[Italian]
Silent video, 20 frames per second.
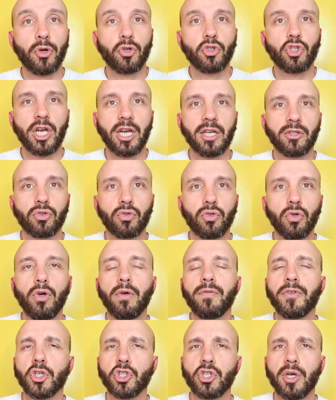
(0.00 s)

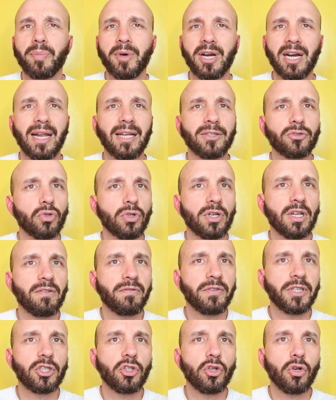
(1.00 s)
progetto, vi ho già parlato
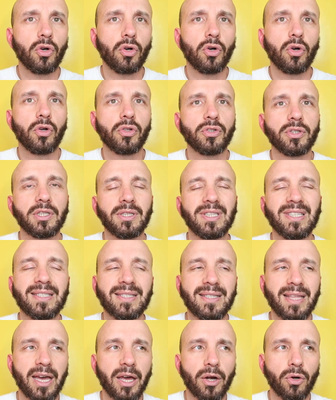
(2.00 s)
nel video di
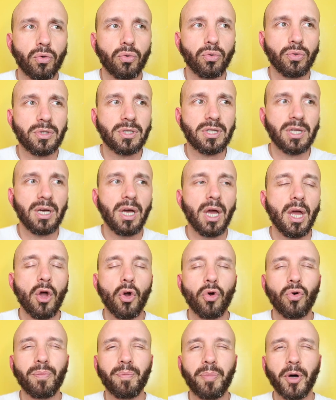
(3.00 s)
Sterkus,
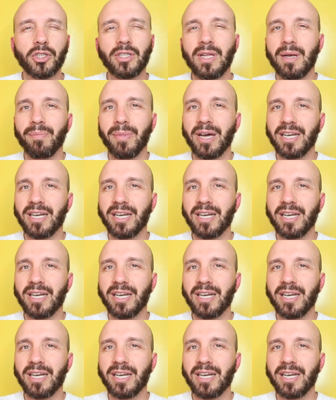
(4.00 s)
un po' del